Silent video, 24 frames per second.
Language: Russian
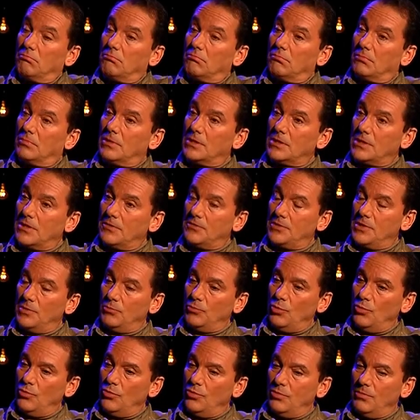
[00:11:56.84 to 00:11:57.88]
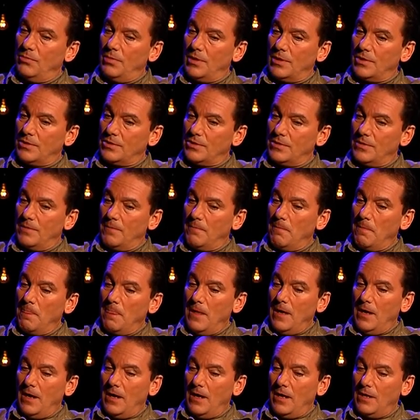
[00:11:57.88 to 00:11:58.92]
на совсем другой барышне.
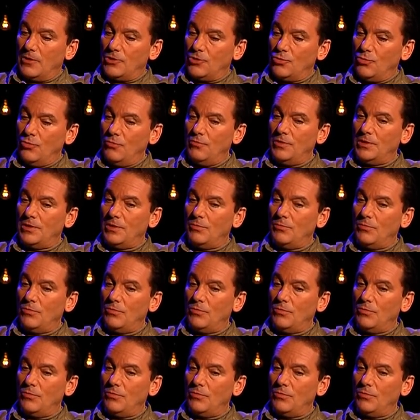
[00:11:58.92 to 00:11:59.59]
Ну, а кстати, что в этом